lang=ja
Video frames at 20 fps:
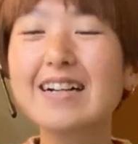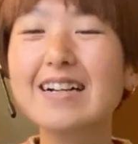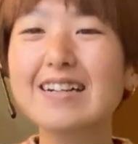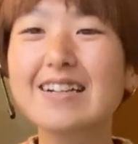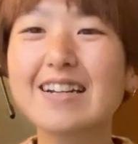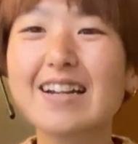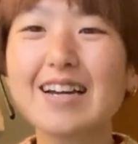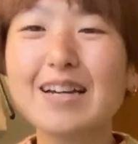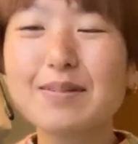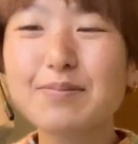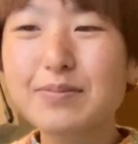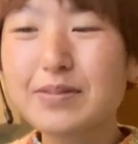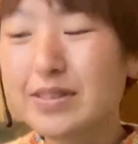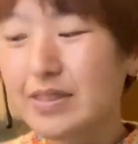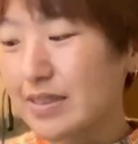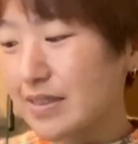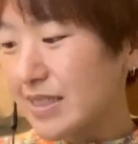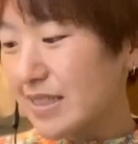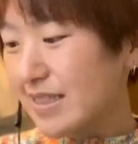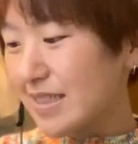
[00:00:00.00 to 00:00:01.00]

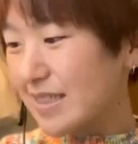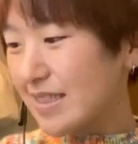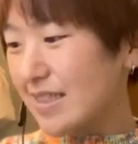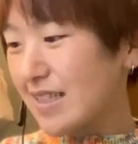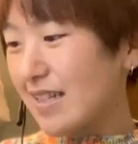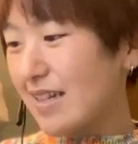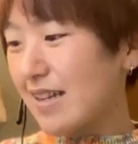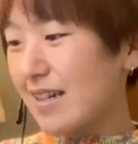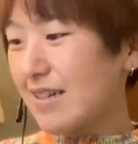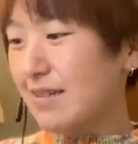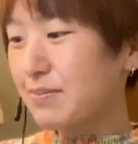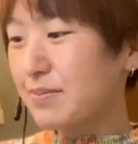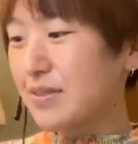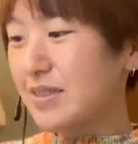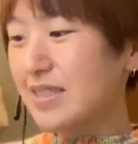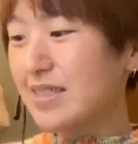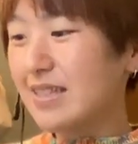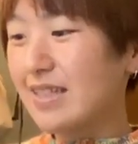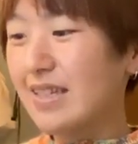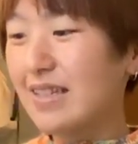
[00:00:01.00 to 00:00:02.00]
ライブインスタライブ
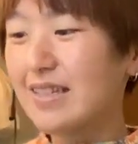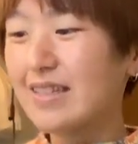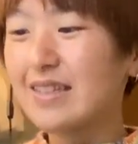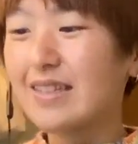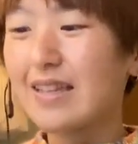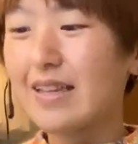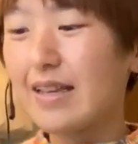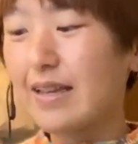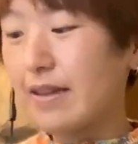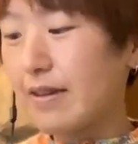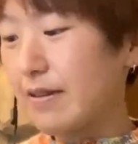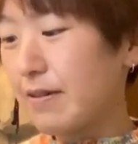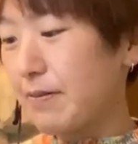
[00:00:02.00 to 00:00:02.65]
していて